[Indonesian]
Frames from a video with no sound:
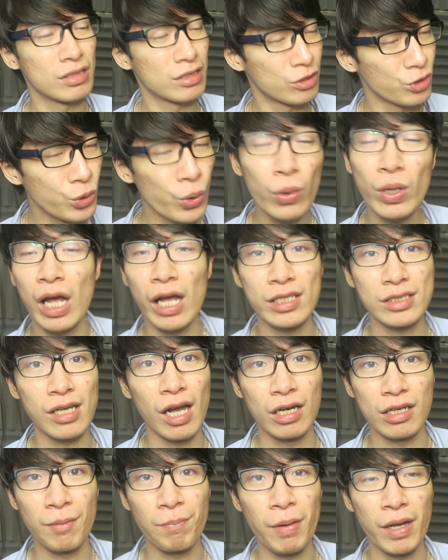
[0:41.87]
You guys
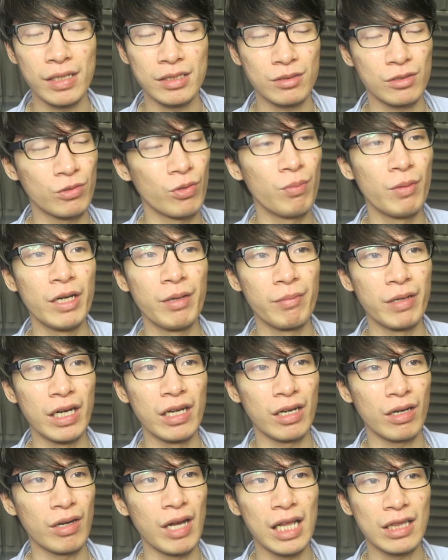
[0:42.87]
are the best. Gue
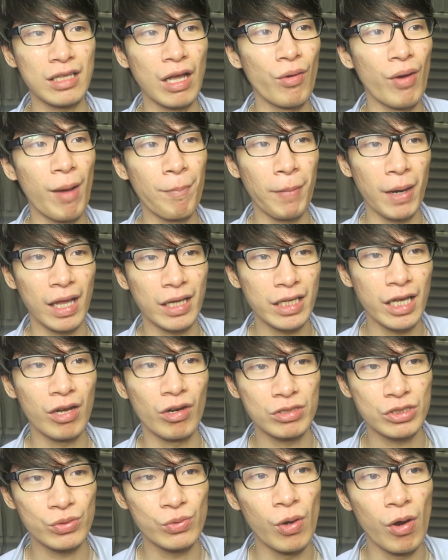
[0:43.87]
benar-benar gak tahu apalagi
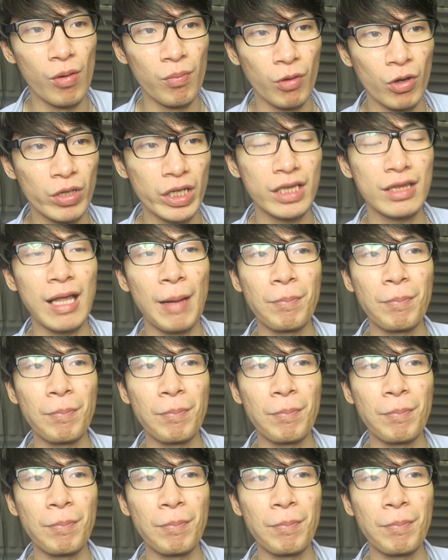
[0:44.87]
harus gue omongin,